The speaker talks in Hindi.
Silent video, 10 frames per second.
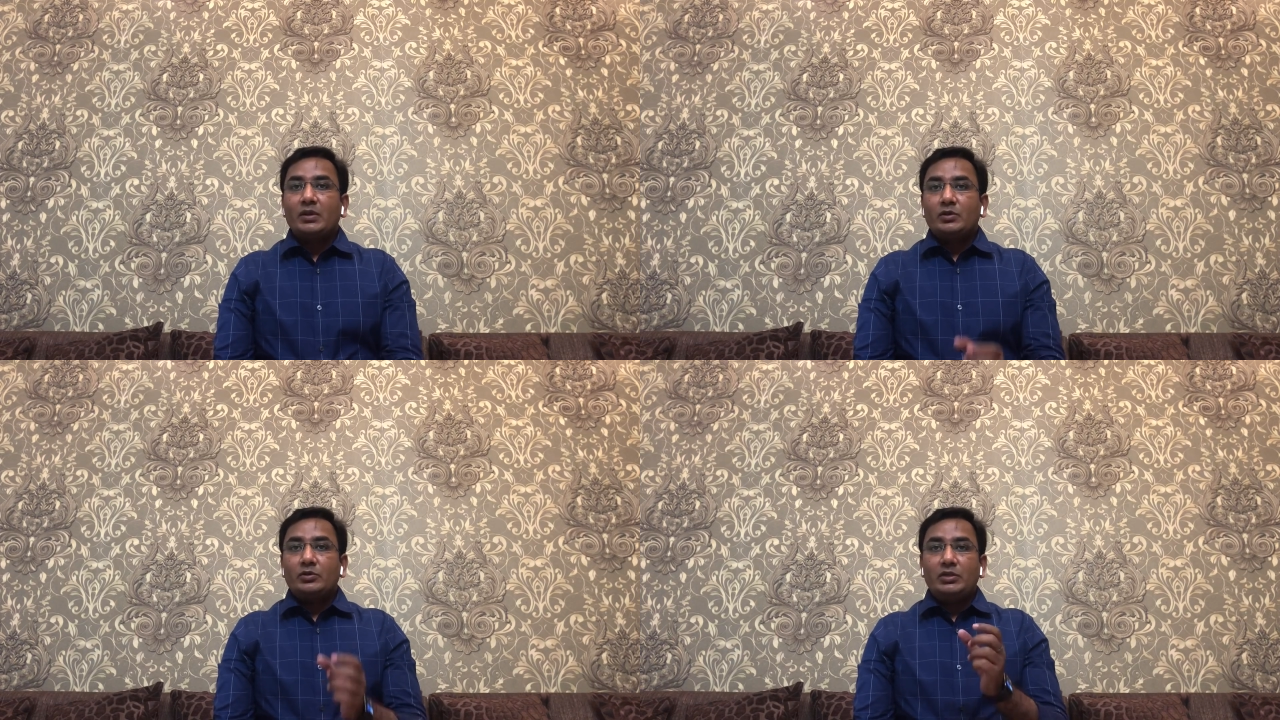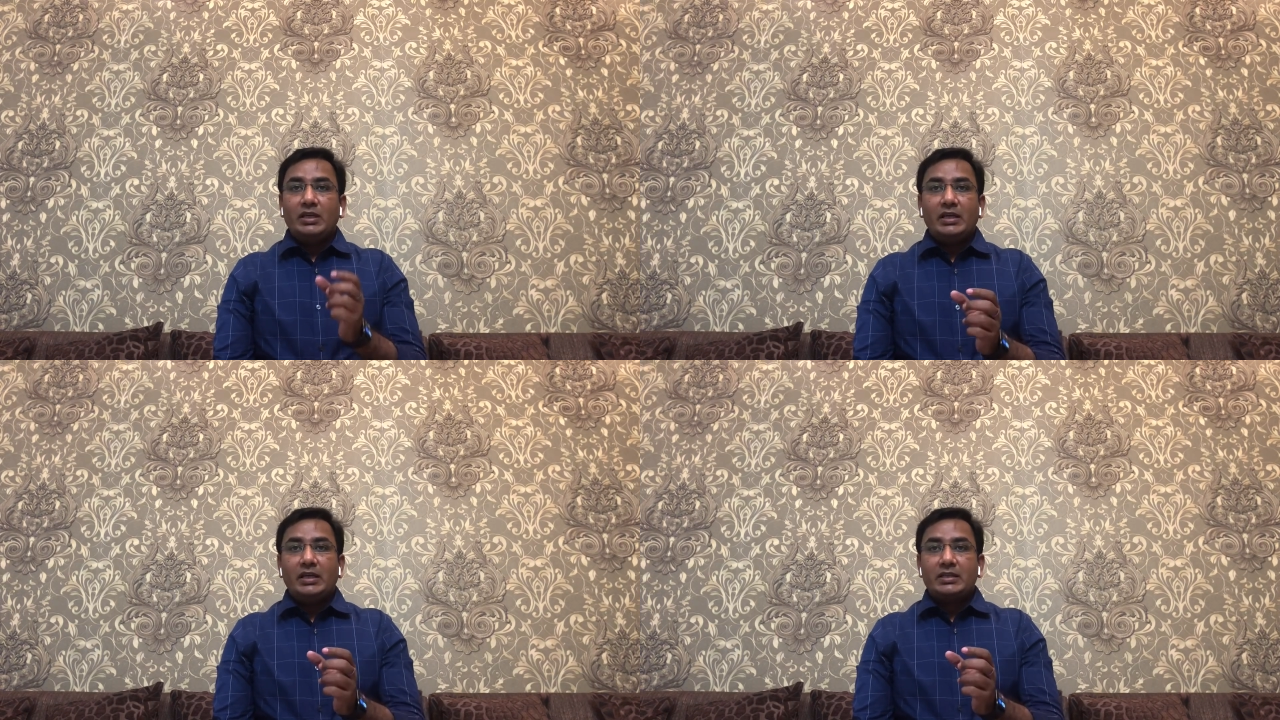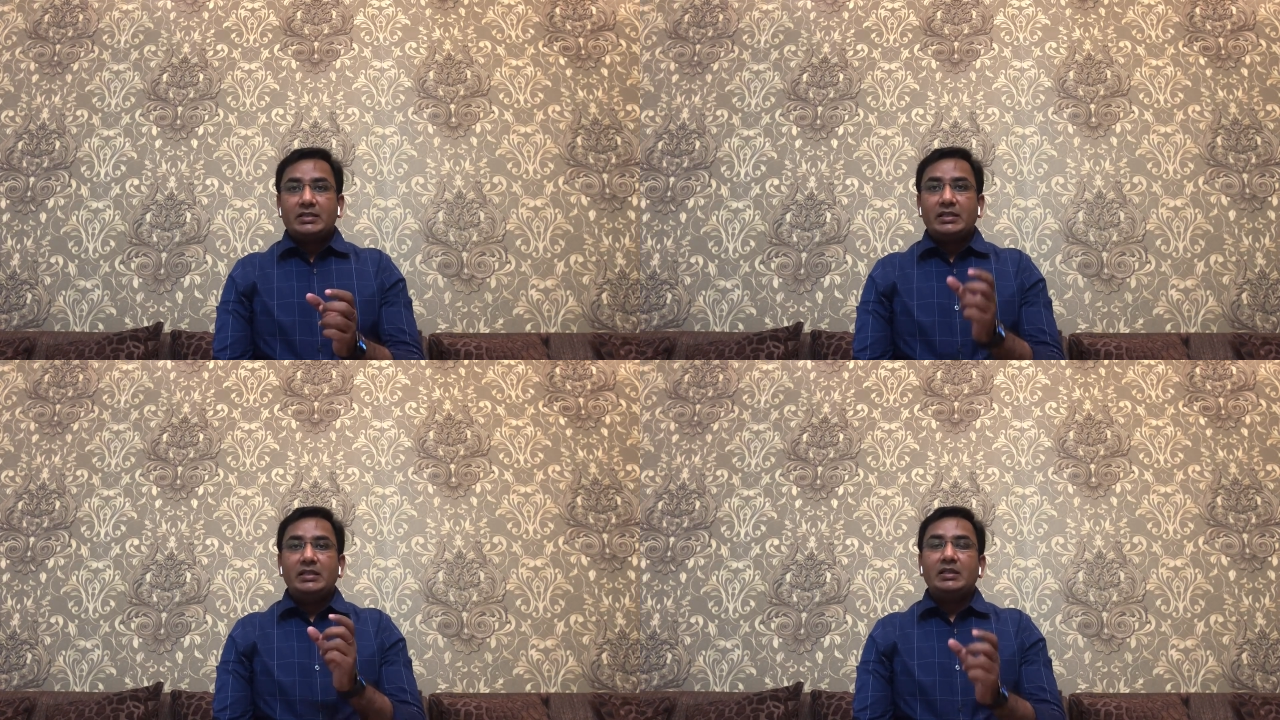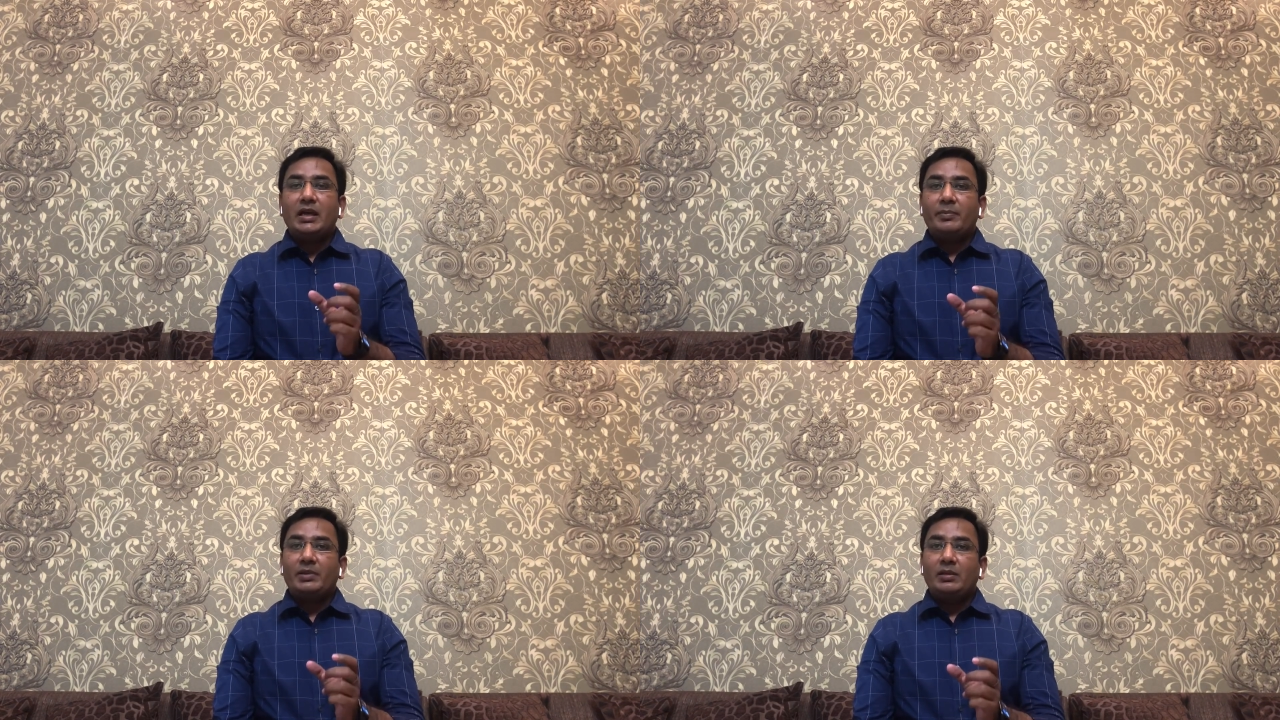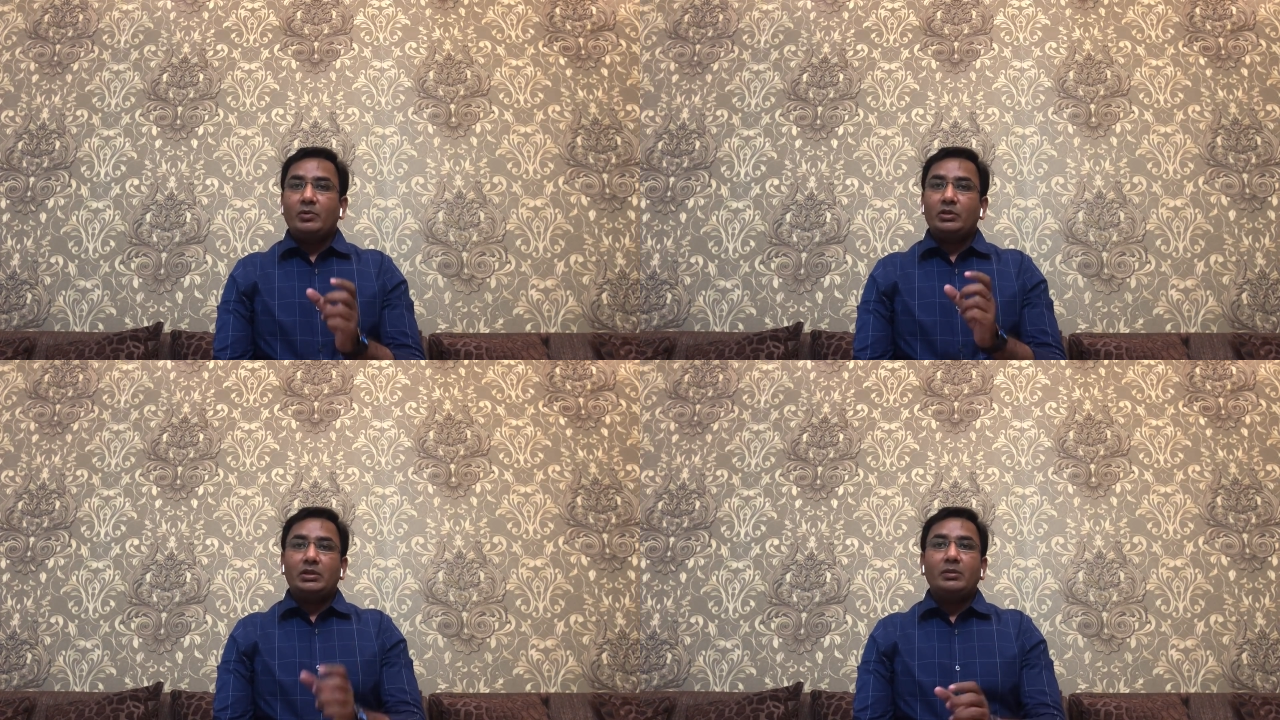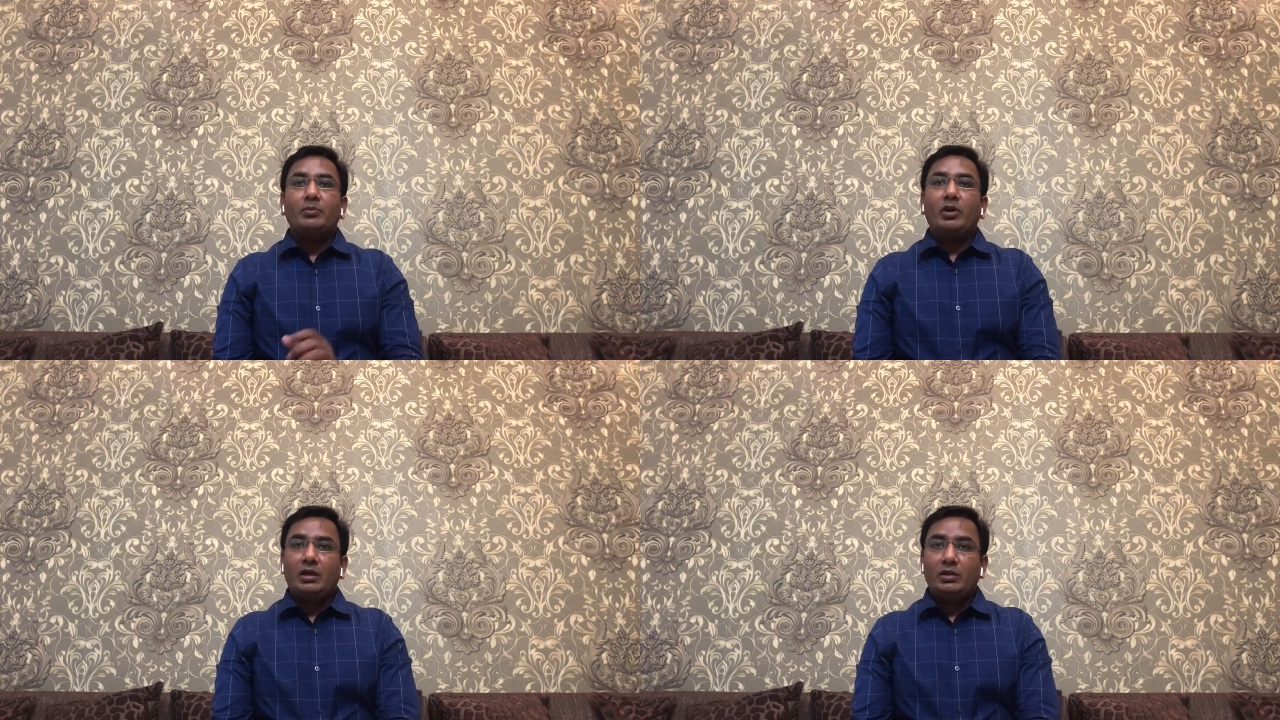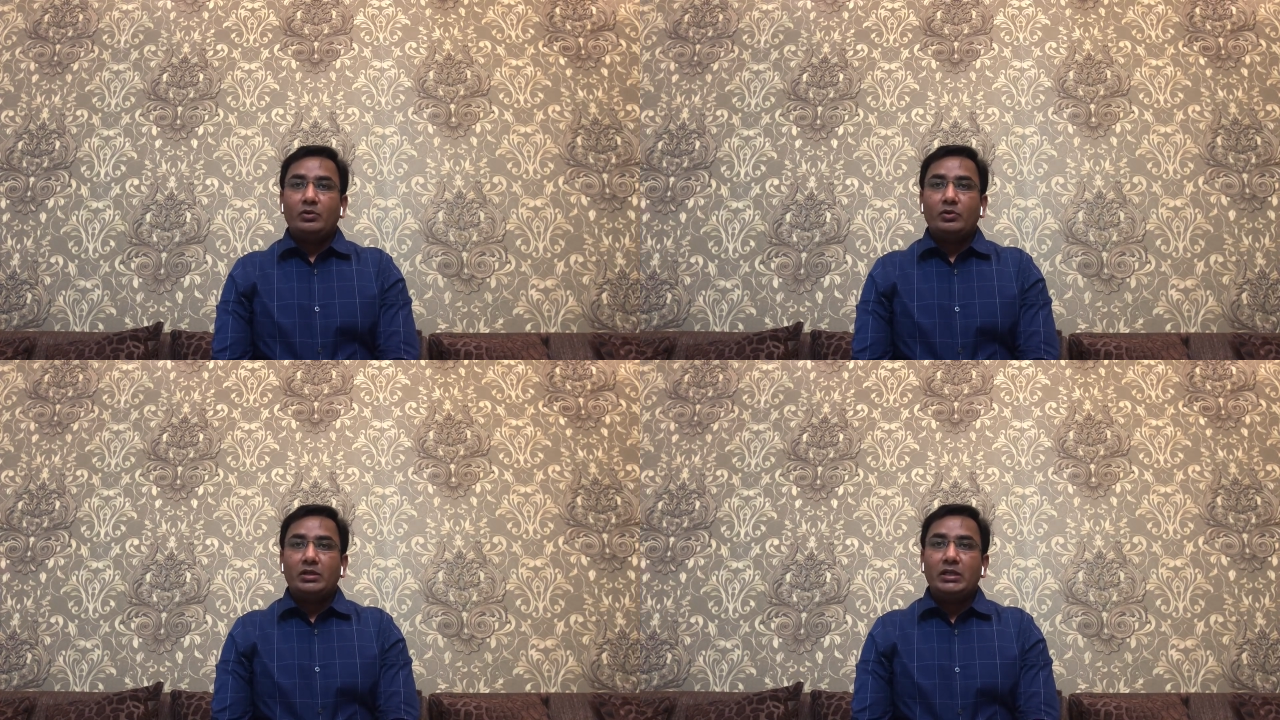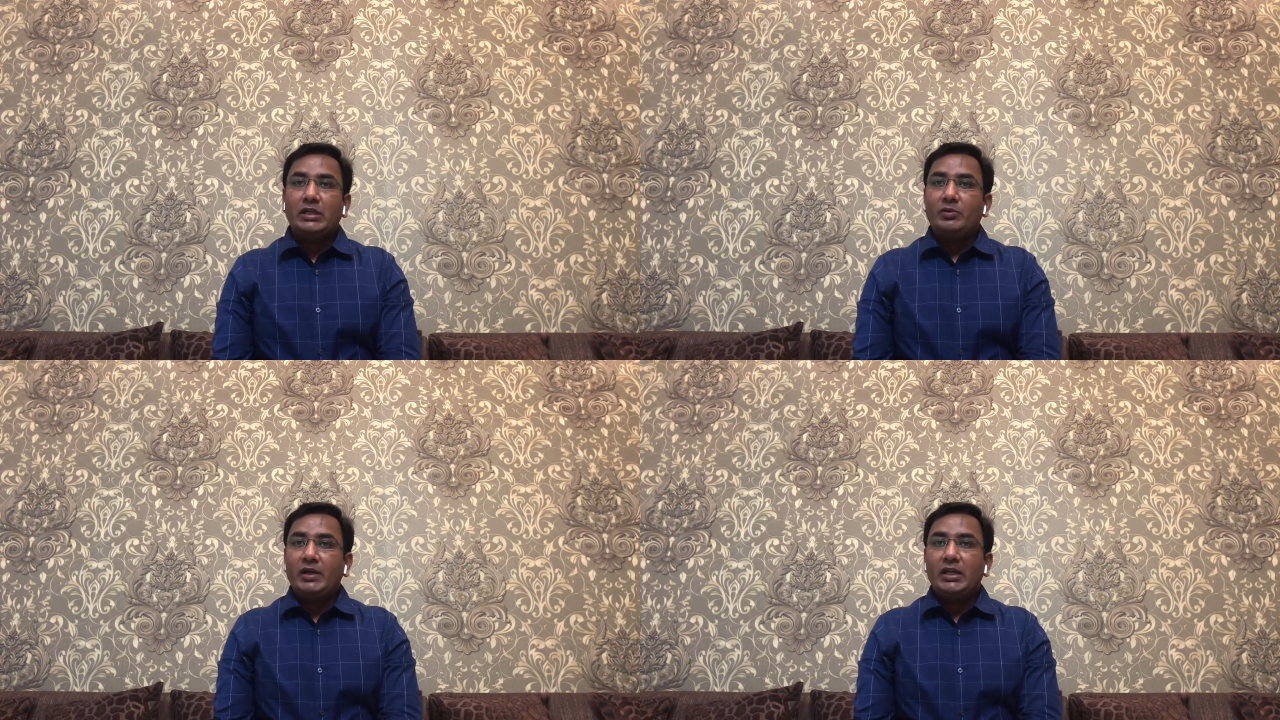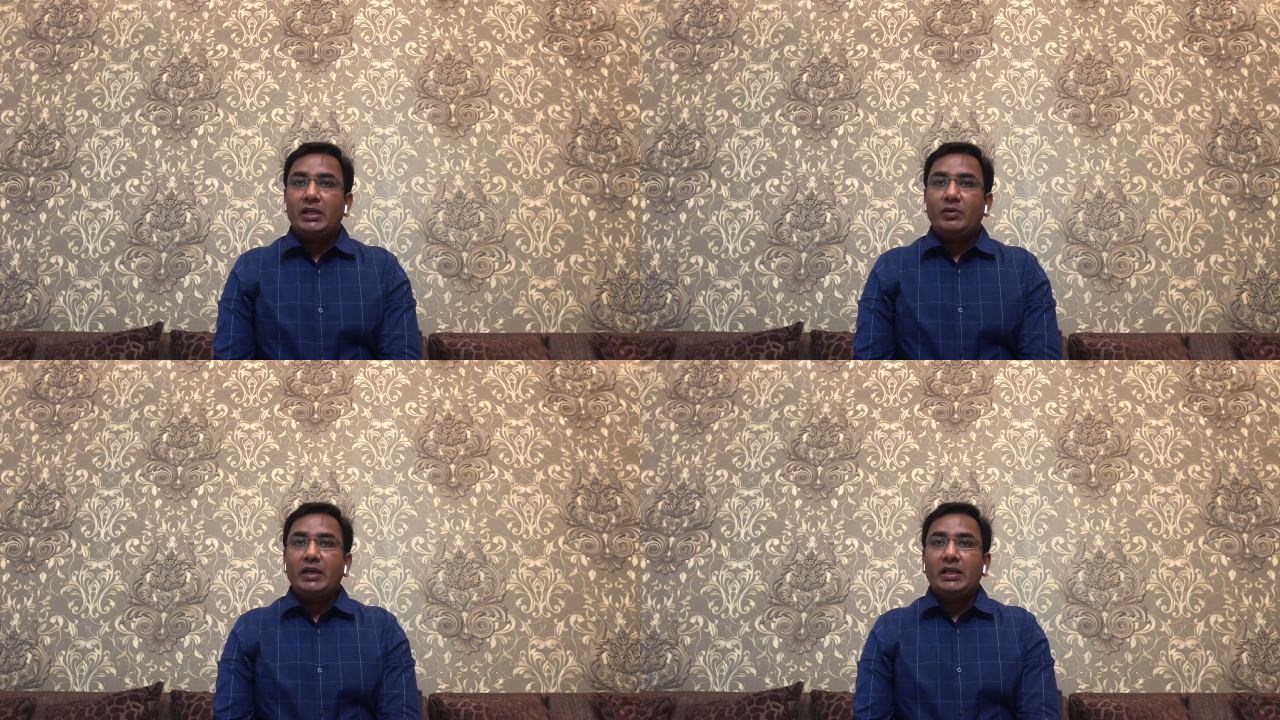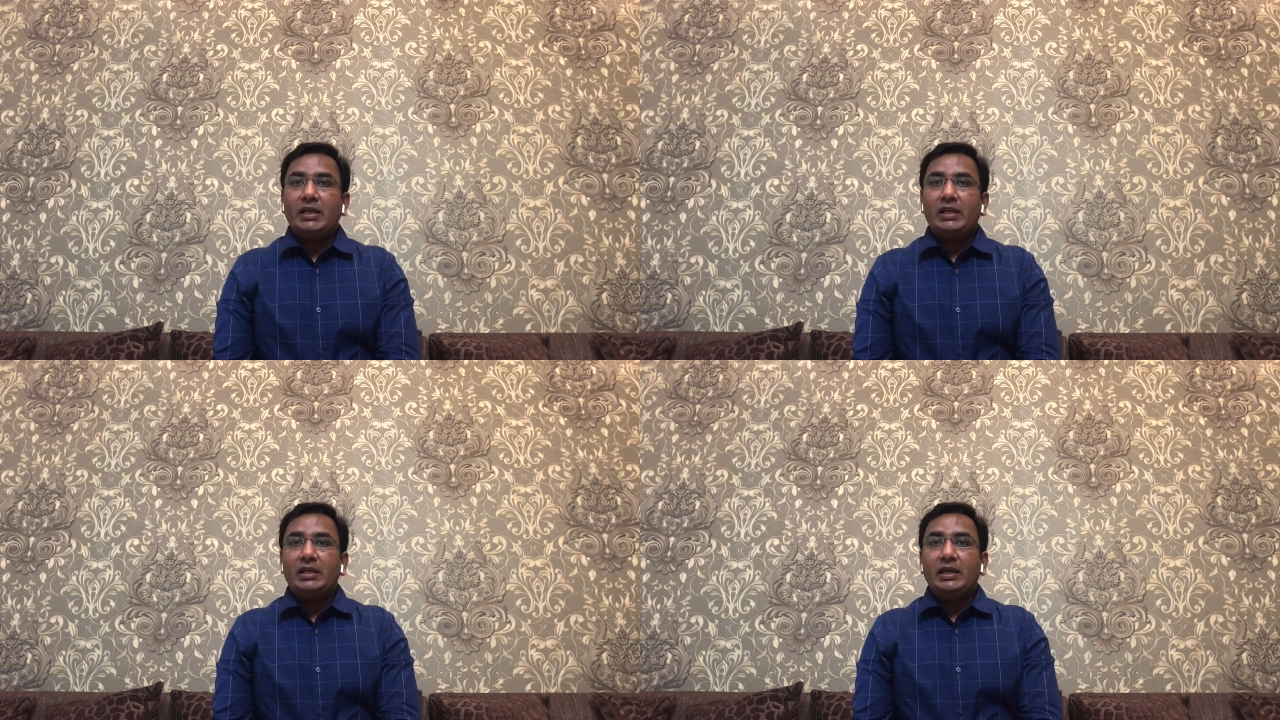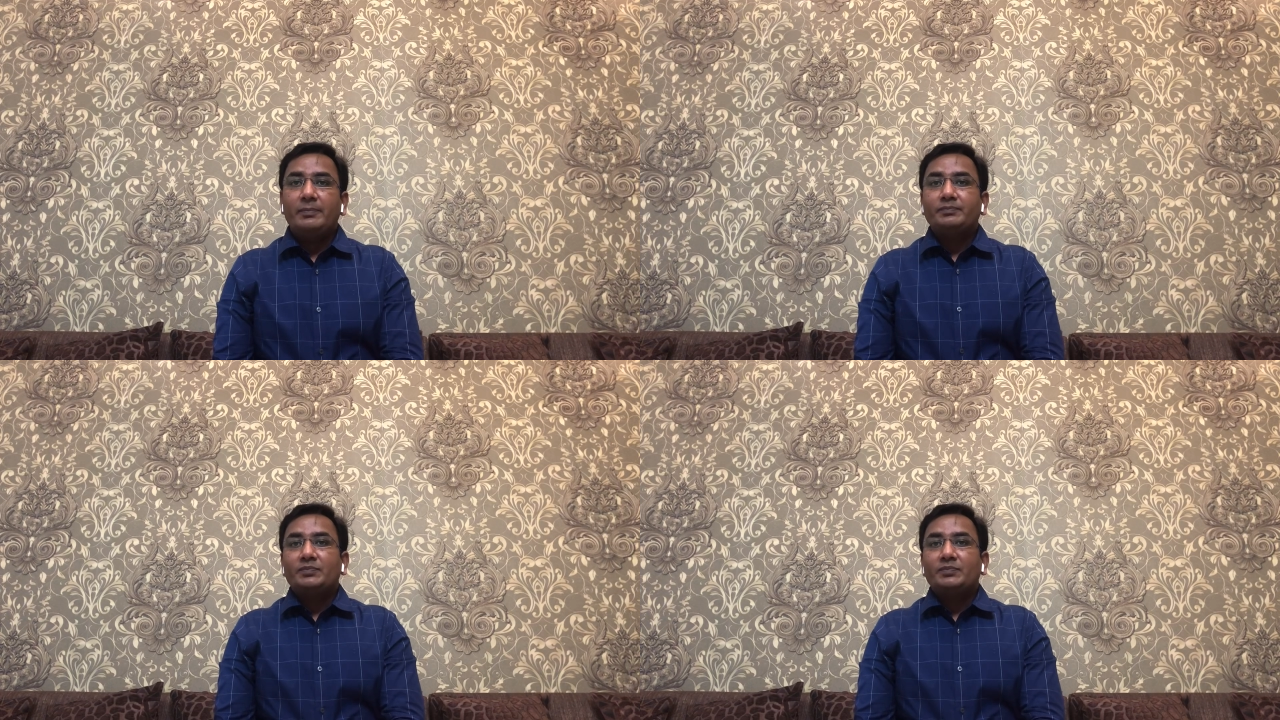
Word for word: तो ये सीरीज आपके लिए बहुत ही इंपॉर्टेंट होगी नीट 2020 के लिए